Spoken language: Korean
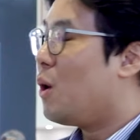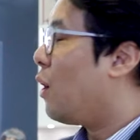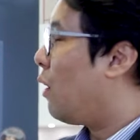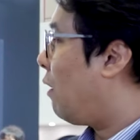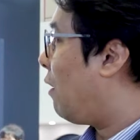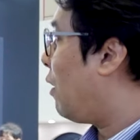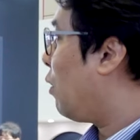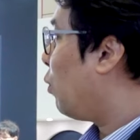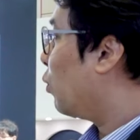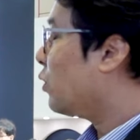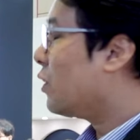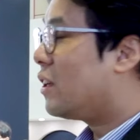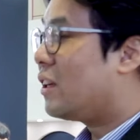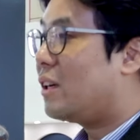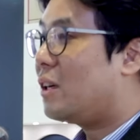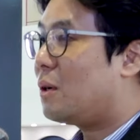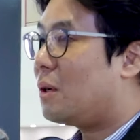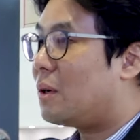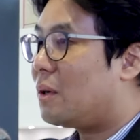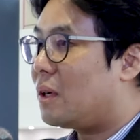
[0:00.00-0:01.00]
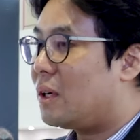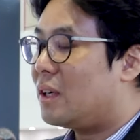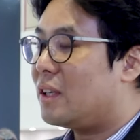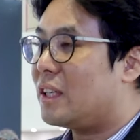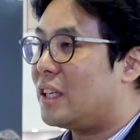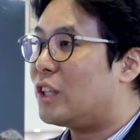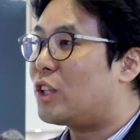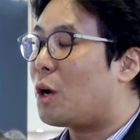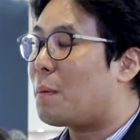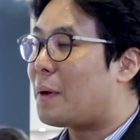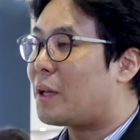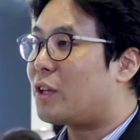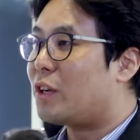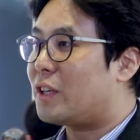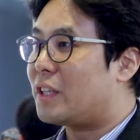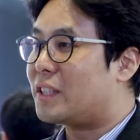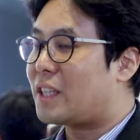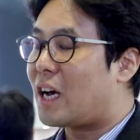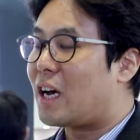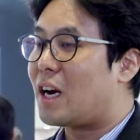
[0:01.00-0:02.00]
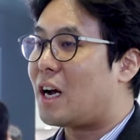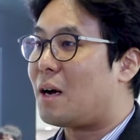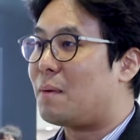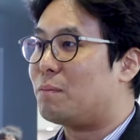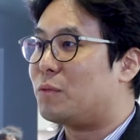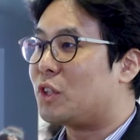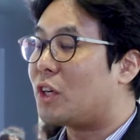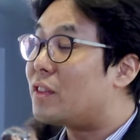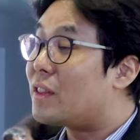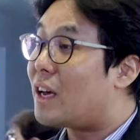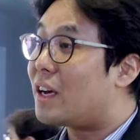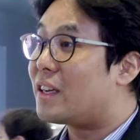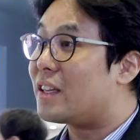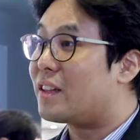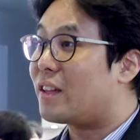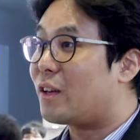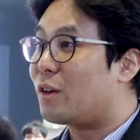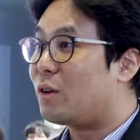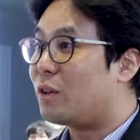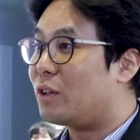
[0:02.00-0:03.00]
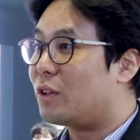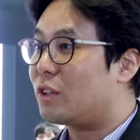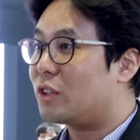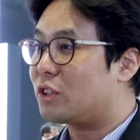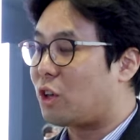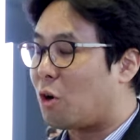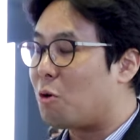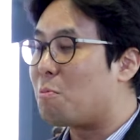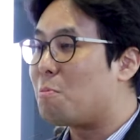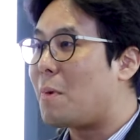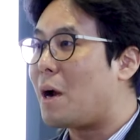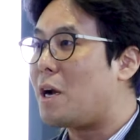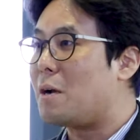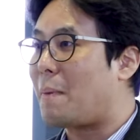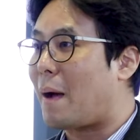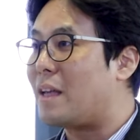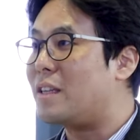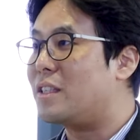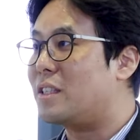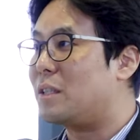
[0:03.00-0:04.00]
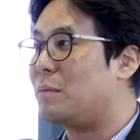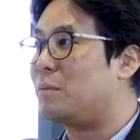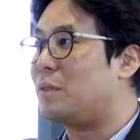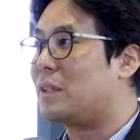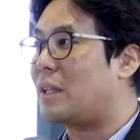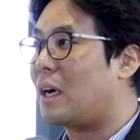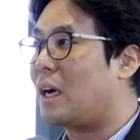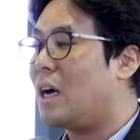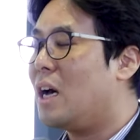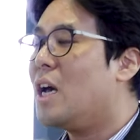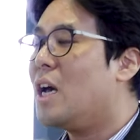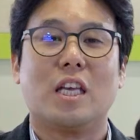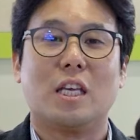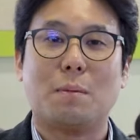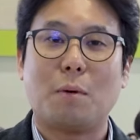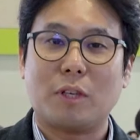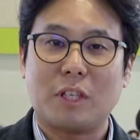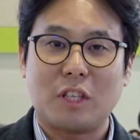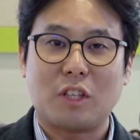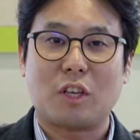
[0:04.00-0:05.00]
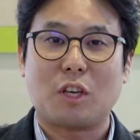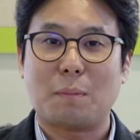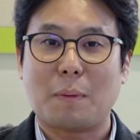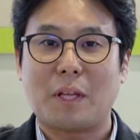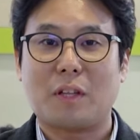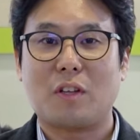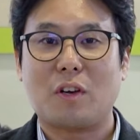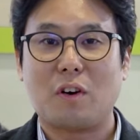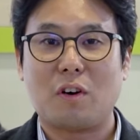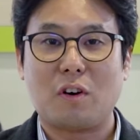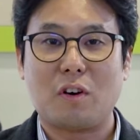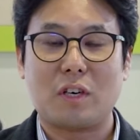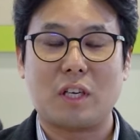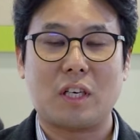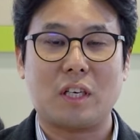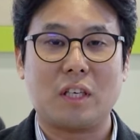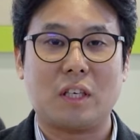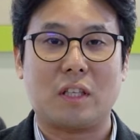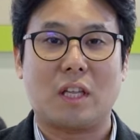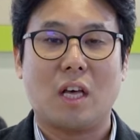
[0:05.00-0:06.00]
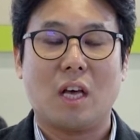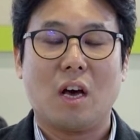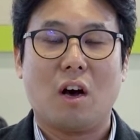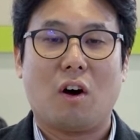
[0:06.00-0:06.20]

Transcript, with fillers: 아, 오늘 인터배터리 사람 첫날인데요 정말 많습니다 이번 인터배터리는